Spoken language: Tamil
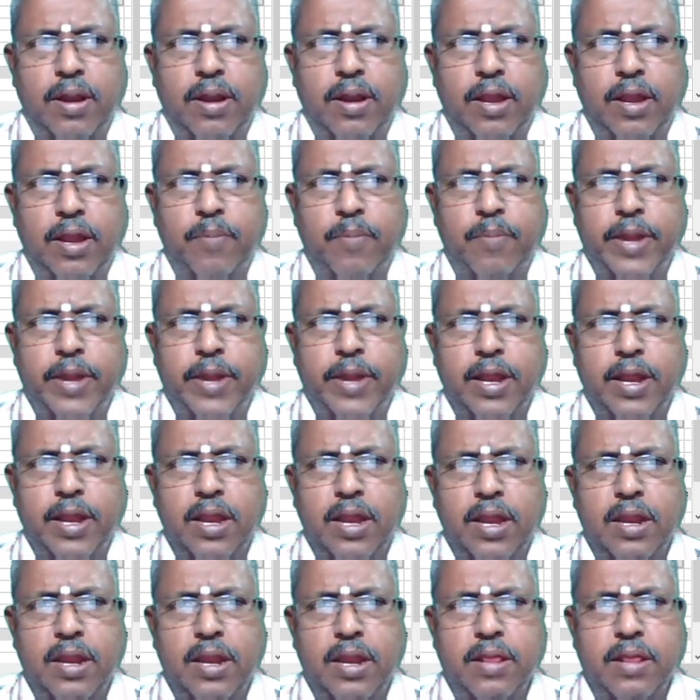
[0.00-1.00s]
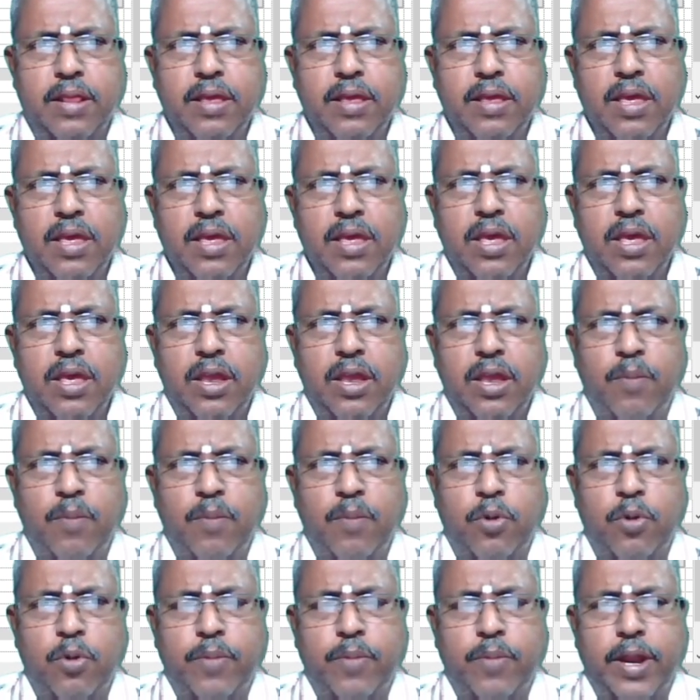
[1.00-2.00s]
லிங்க் பண்ணிக்கலாம் அல்லது
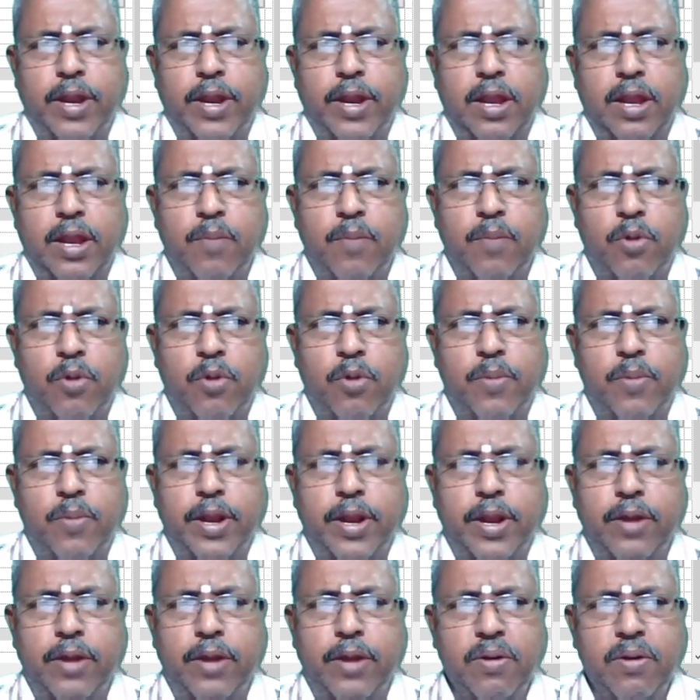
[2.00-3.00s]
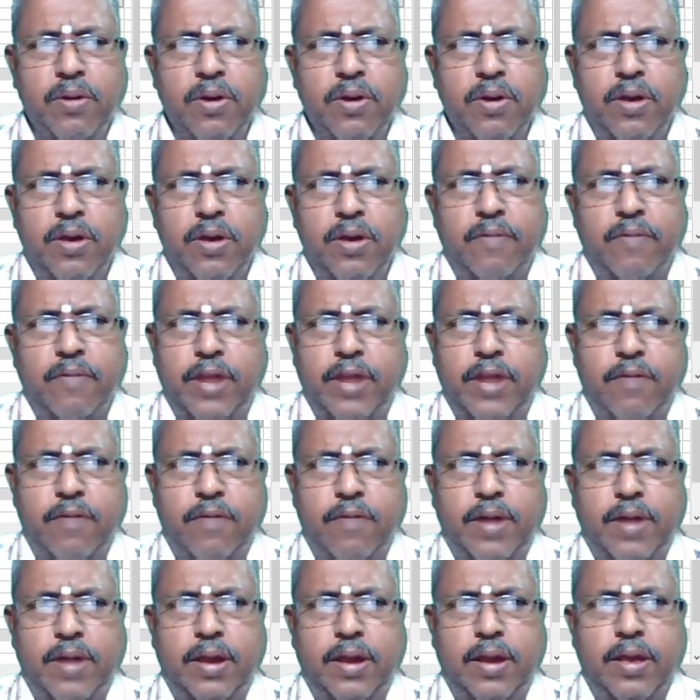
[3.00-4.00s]
இம்போர்ட் பண்ணிக்கலாம் இம்போர்ட் பண்ணிவிட்டும்
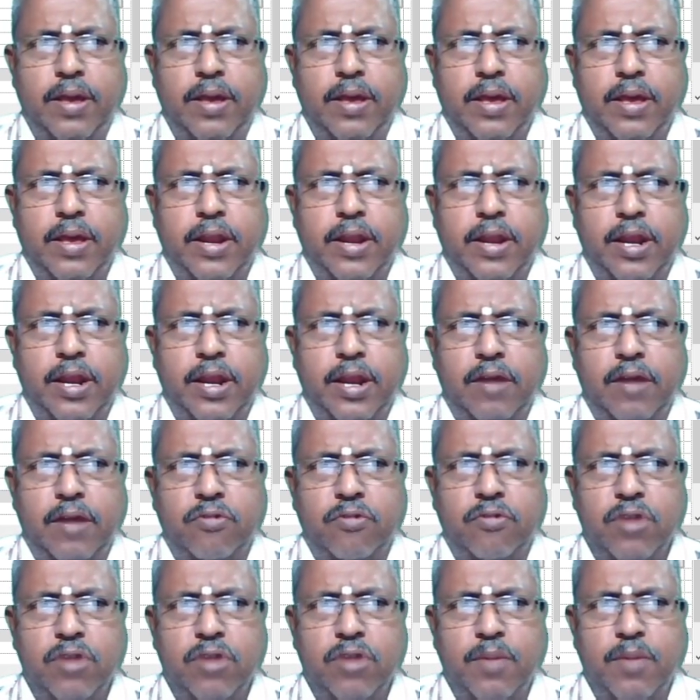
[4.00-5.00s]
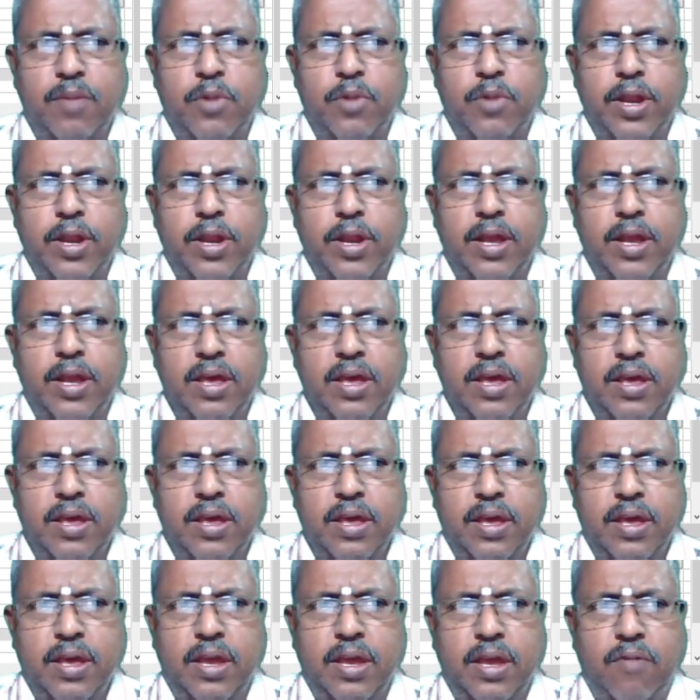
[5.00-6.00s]
வரைவாங்க ரைட்டுங்களா ஸோ இங்கே போனீங்கன்னா
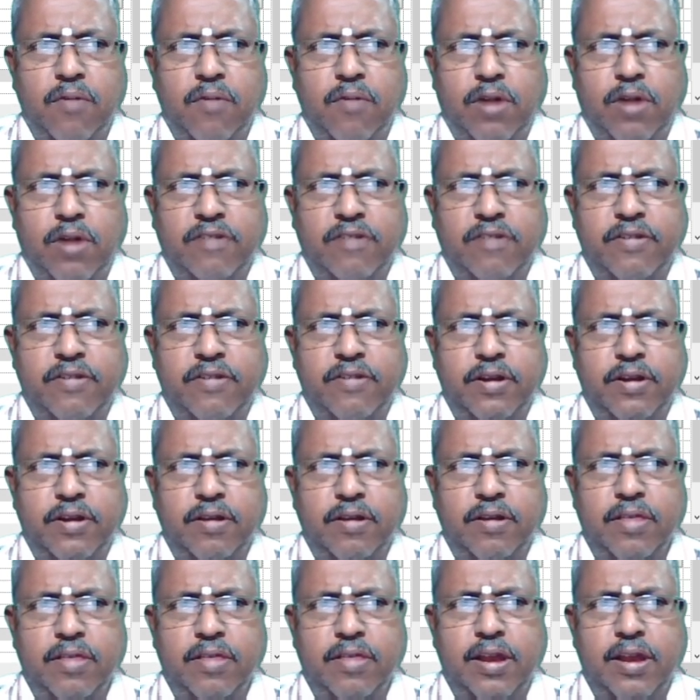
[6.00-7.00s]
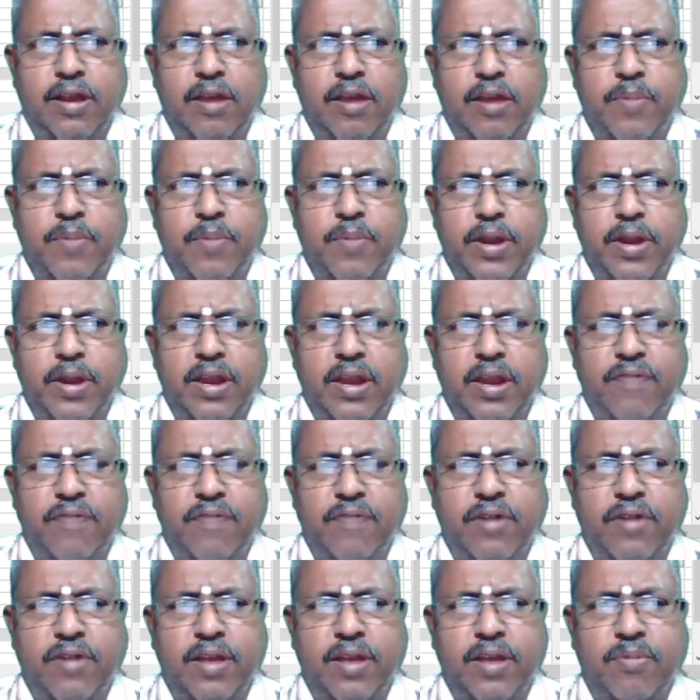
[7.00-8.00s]
இங்கே வால்ஸ் இருக்குது இதை கிளிக் பண்ணிங்கன்னா
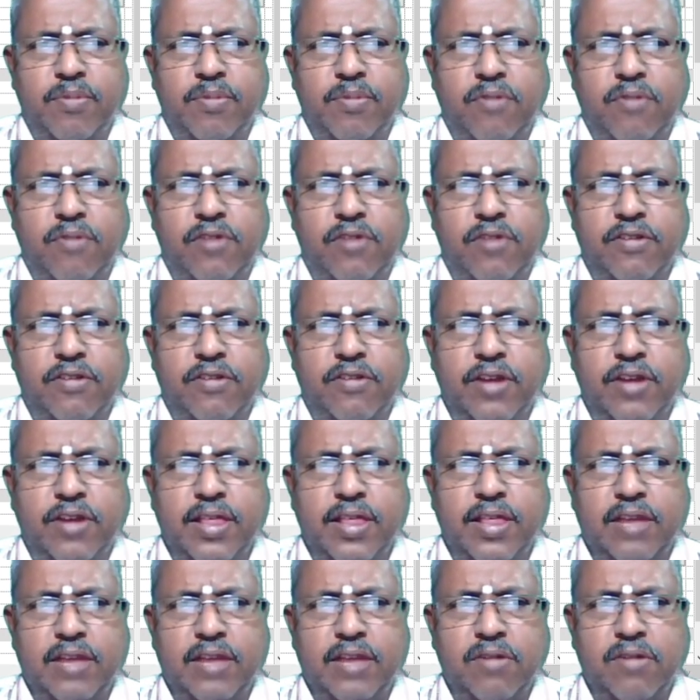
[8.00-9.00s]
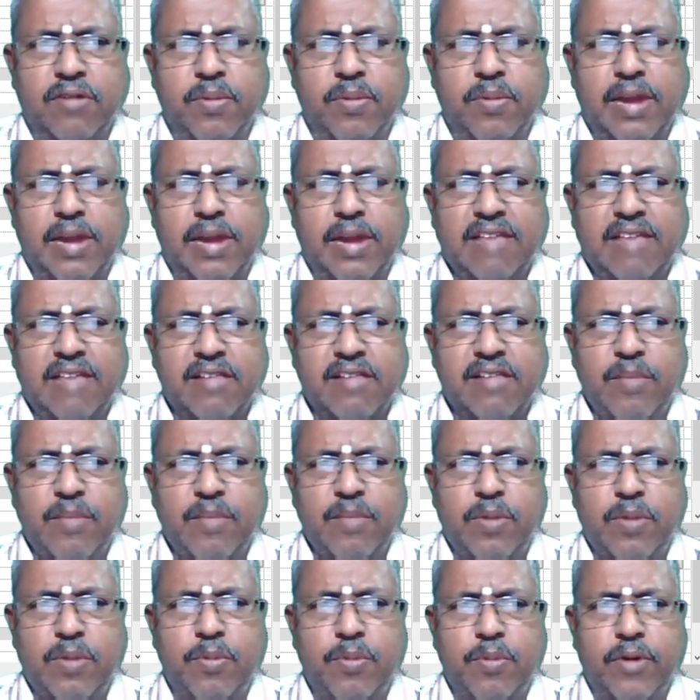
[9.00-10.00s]
டிஃப்ரெண்ட் டைப்ஸ் ஆஃப் வால்ஸ் இருக்குது இது ஆக்சுவலாக நம்ம கிளாஸில்
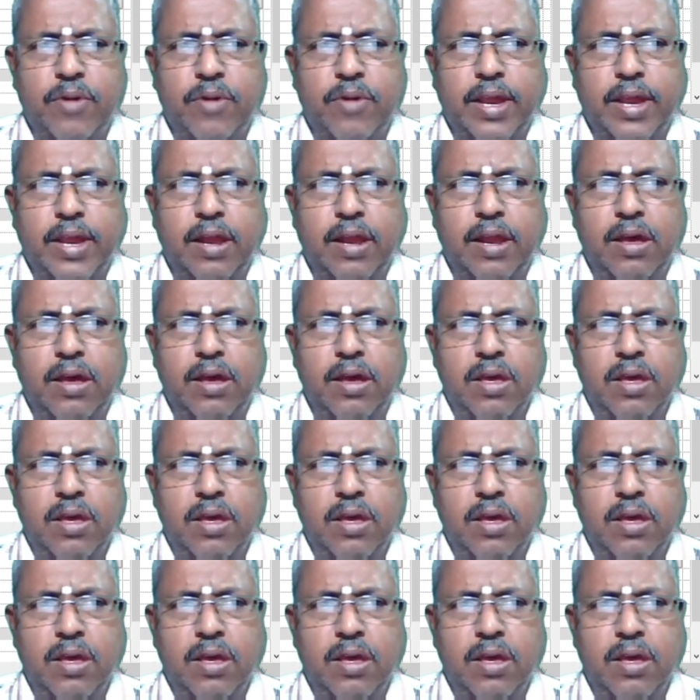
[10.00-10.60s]
தான் பார்ப்போம் ஓகேங்களா